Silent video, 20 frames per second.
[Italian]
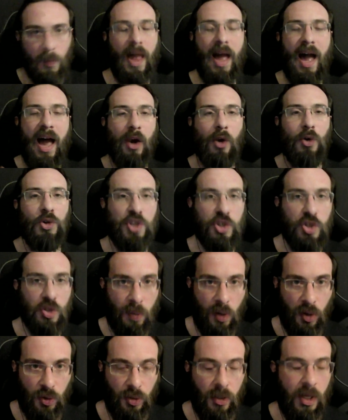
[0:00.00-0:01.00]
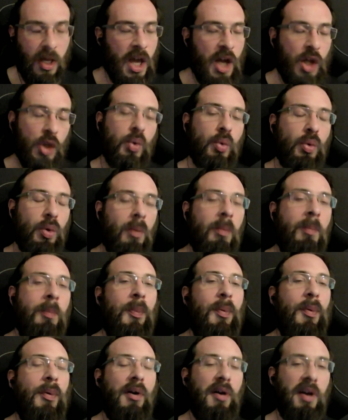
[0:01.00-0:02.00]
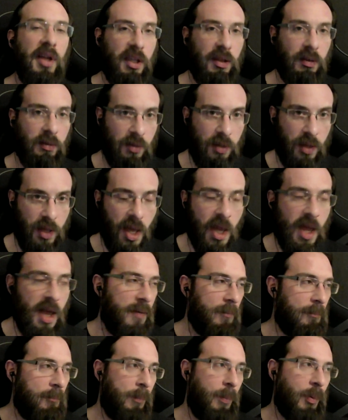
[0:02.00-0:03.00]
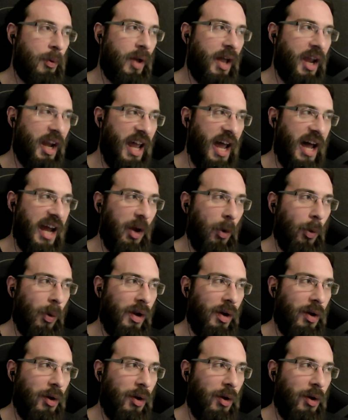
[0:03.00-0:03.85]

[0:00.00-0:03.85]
Allo stesso modo, tu non puoi creare, qual-